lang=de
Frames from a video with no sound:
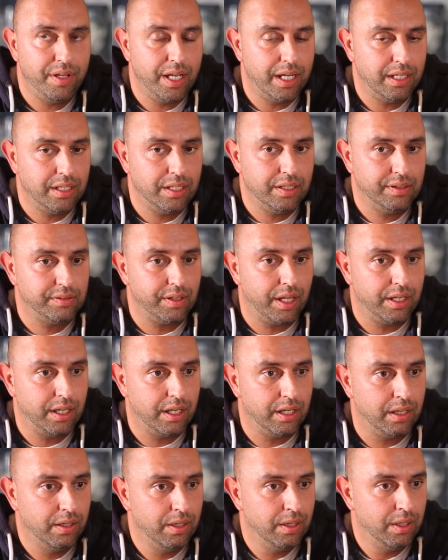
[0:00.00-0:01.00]
Wert ist,
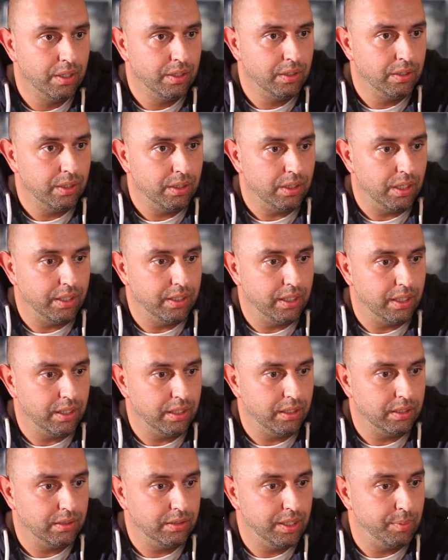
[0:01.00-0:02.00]
einer
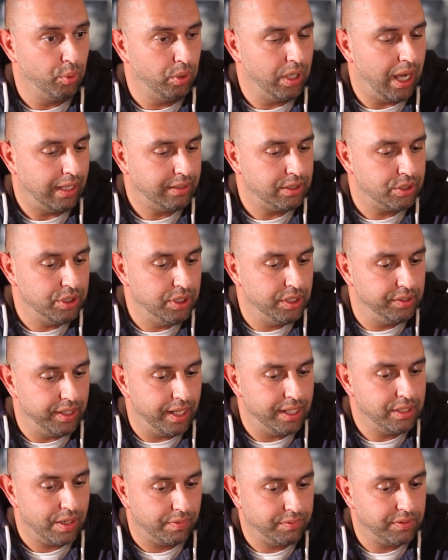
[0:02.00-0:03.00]
einer äh, demokratischen
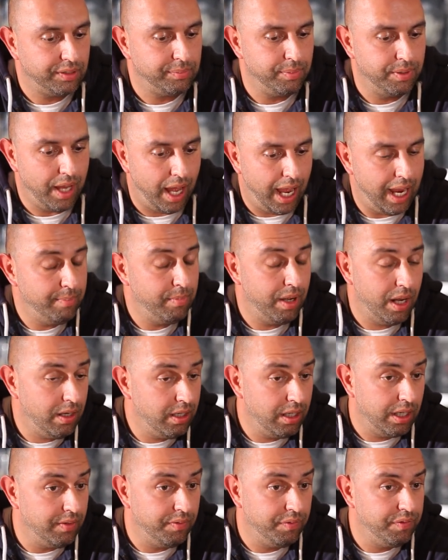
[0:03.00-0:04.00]
Gesellschaft, dass man
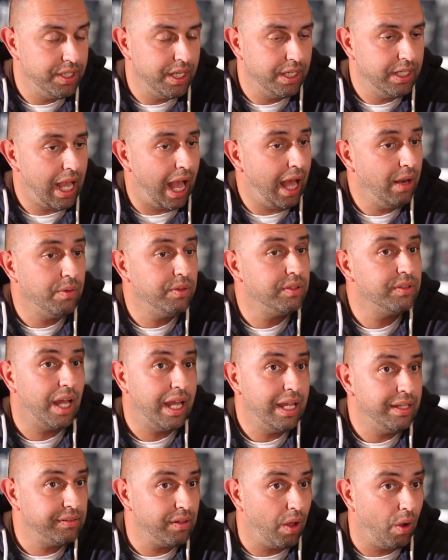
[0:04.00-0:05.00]
einmal in vier Jahren und
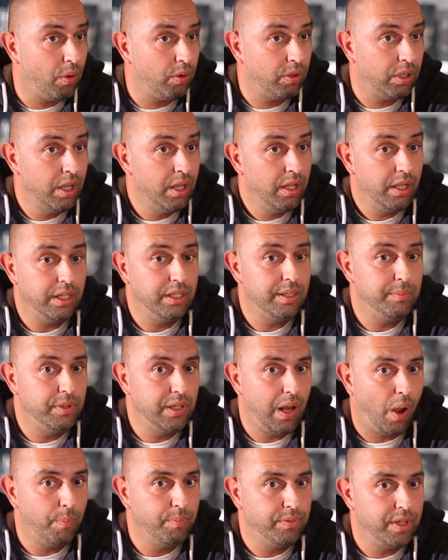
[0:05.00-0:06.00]
sei es auch in dem
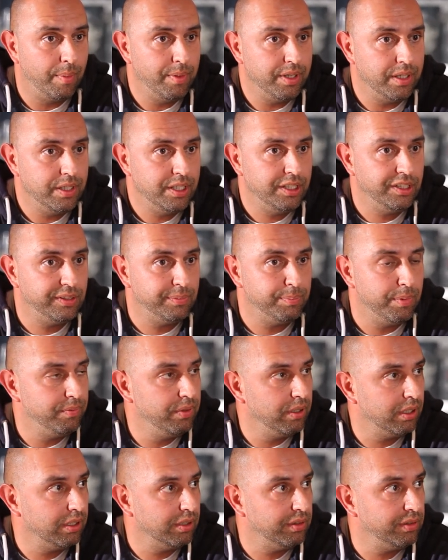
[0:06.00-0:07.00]
Glauben, damit nichts
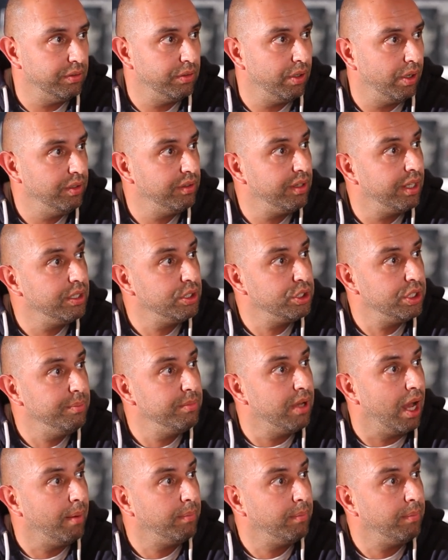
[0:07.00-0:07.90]
bewirken zu können, seine Stimme